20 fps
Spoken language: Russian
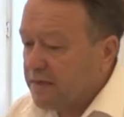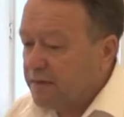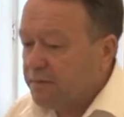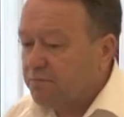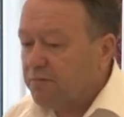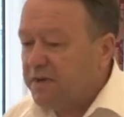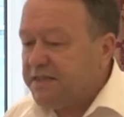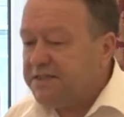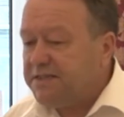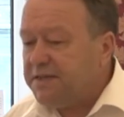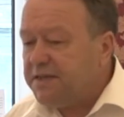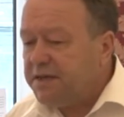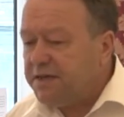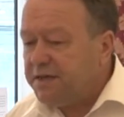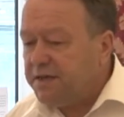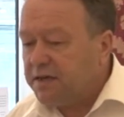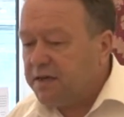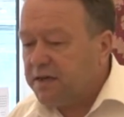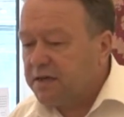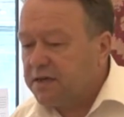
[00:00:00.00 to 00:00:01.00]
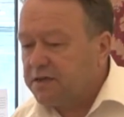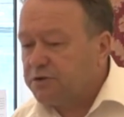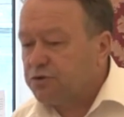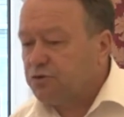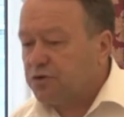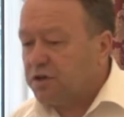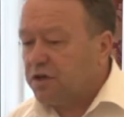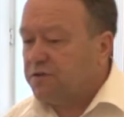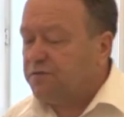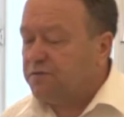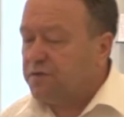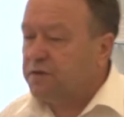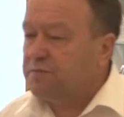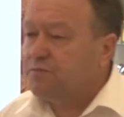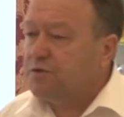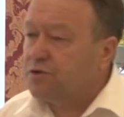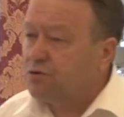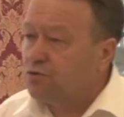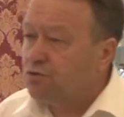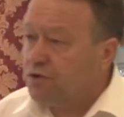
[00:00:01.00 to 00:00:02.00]
Материя, которая
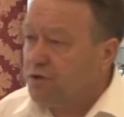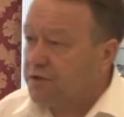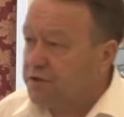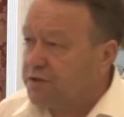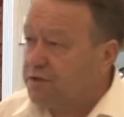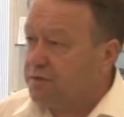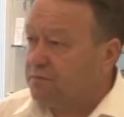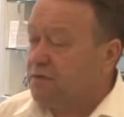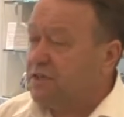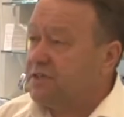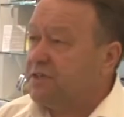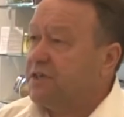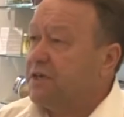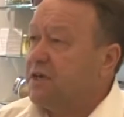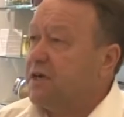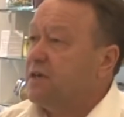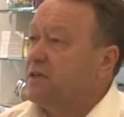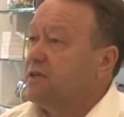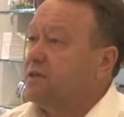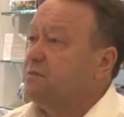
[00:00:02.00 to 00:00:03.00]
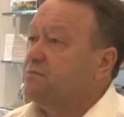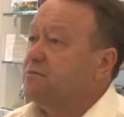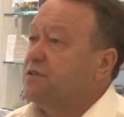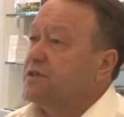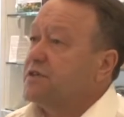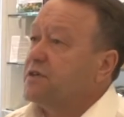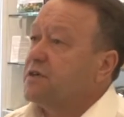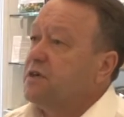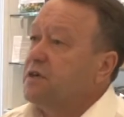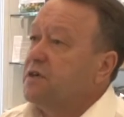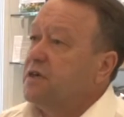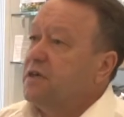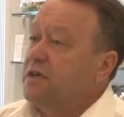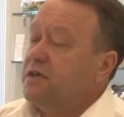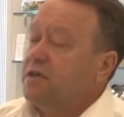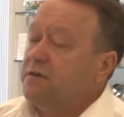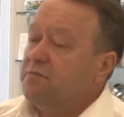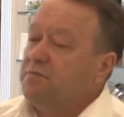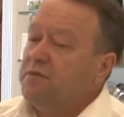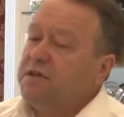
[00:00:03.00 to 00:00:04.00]
формирует материальный мир,
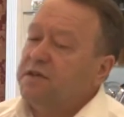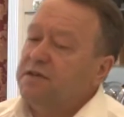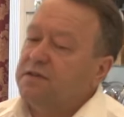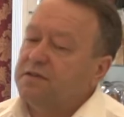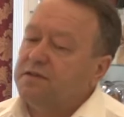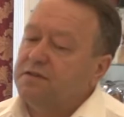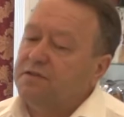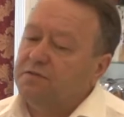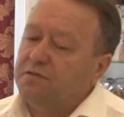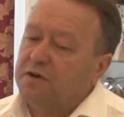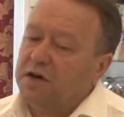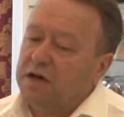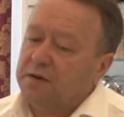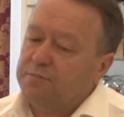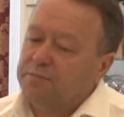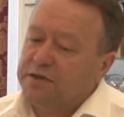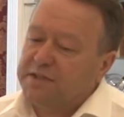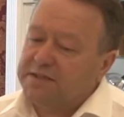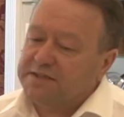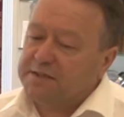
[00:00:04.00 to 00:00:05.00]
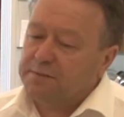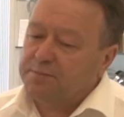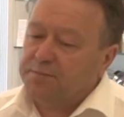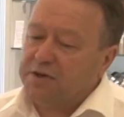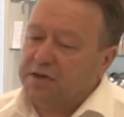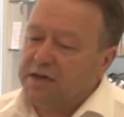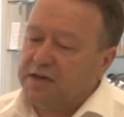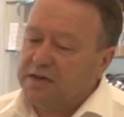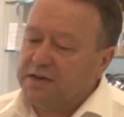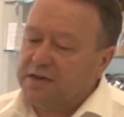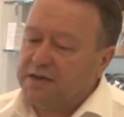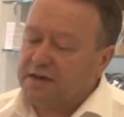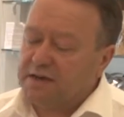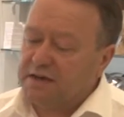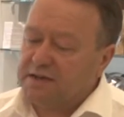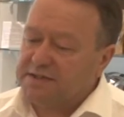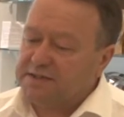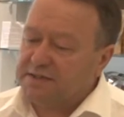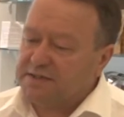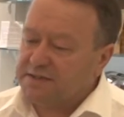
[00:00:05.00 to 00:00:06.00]
имеет два принципиально
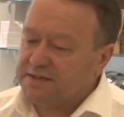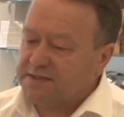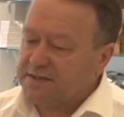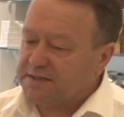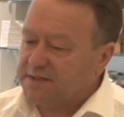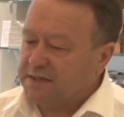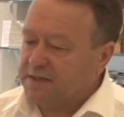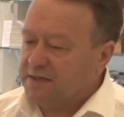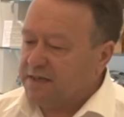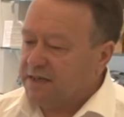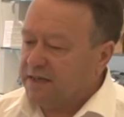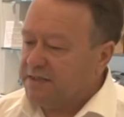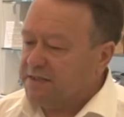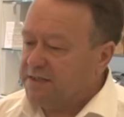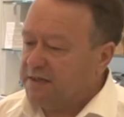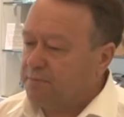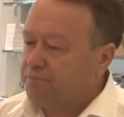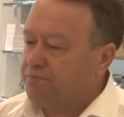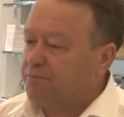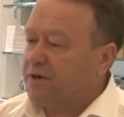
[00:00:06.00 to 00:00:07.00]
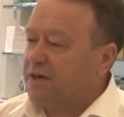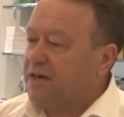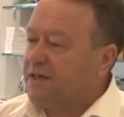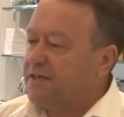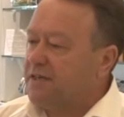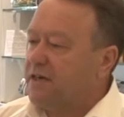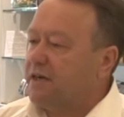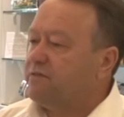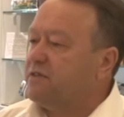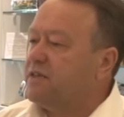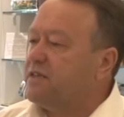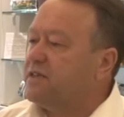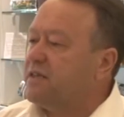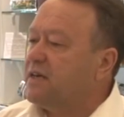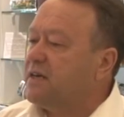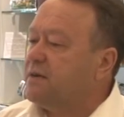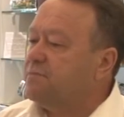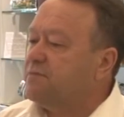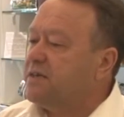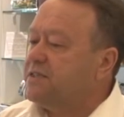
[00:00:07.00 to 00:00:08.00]
разных состояния.
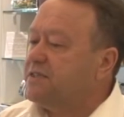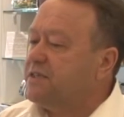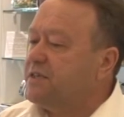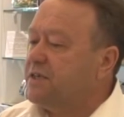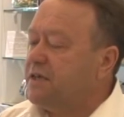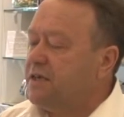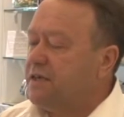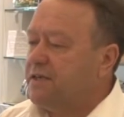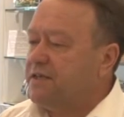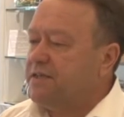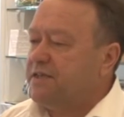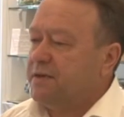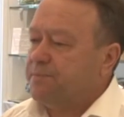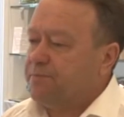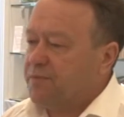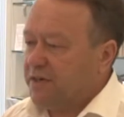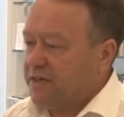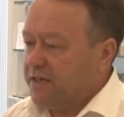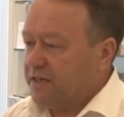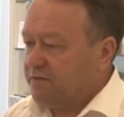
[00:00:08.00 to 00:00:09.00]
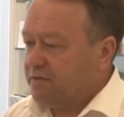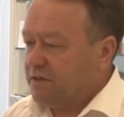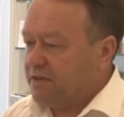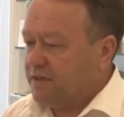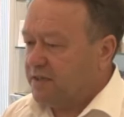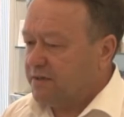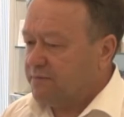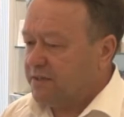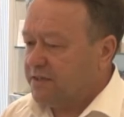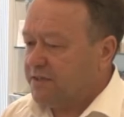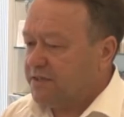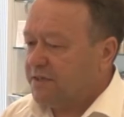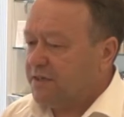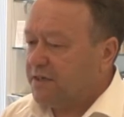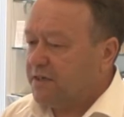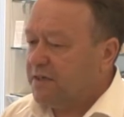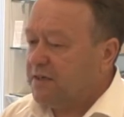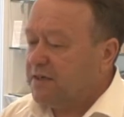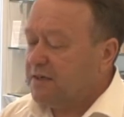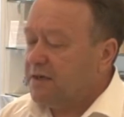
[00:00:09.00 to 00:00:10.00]
Проявленная материя и непроявленная
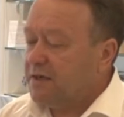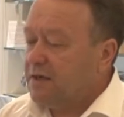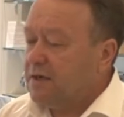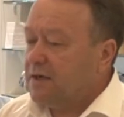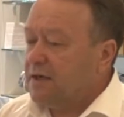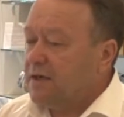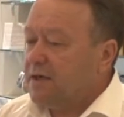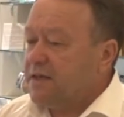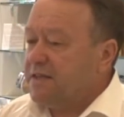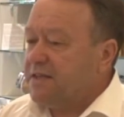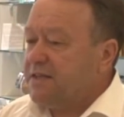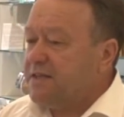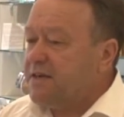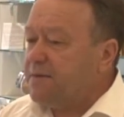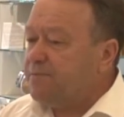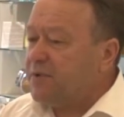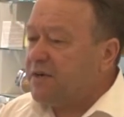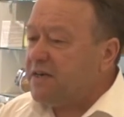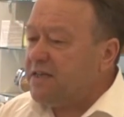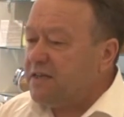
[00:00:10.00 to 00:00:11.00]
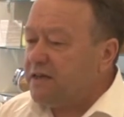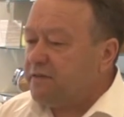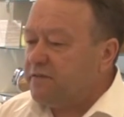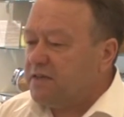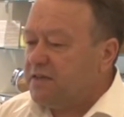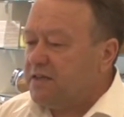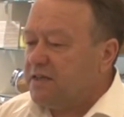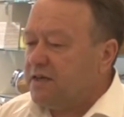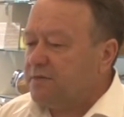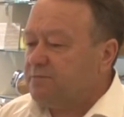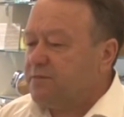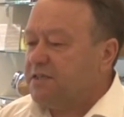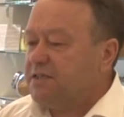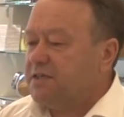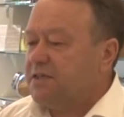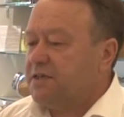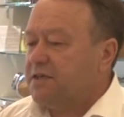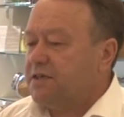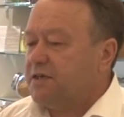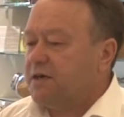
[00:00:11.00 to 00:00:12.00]
материя. Непроявленная
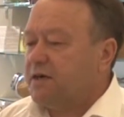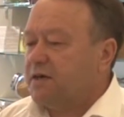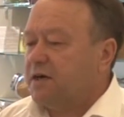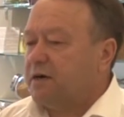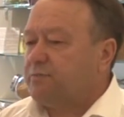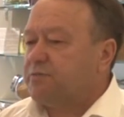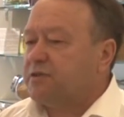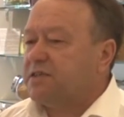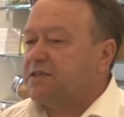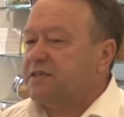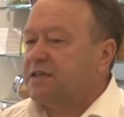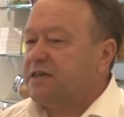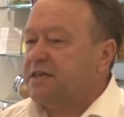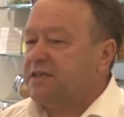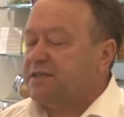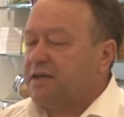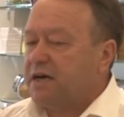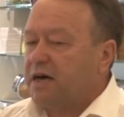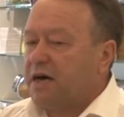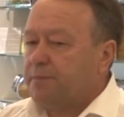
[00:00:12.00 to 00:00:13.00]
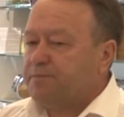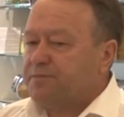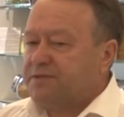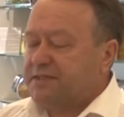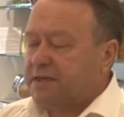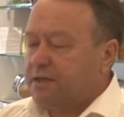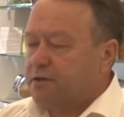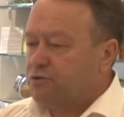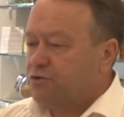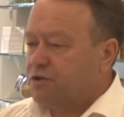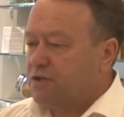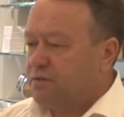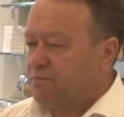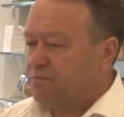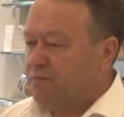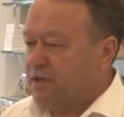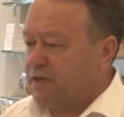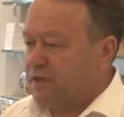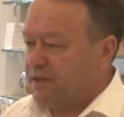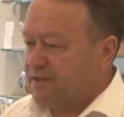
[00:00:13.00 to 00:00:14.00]
материя обладает абсолютным
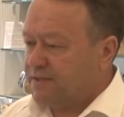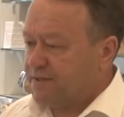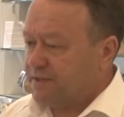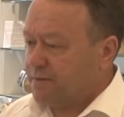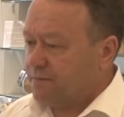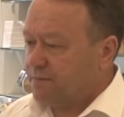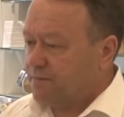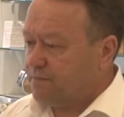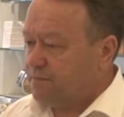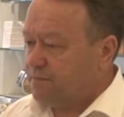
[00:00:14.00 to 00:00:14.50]
балансом.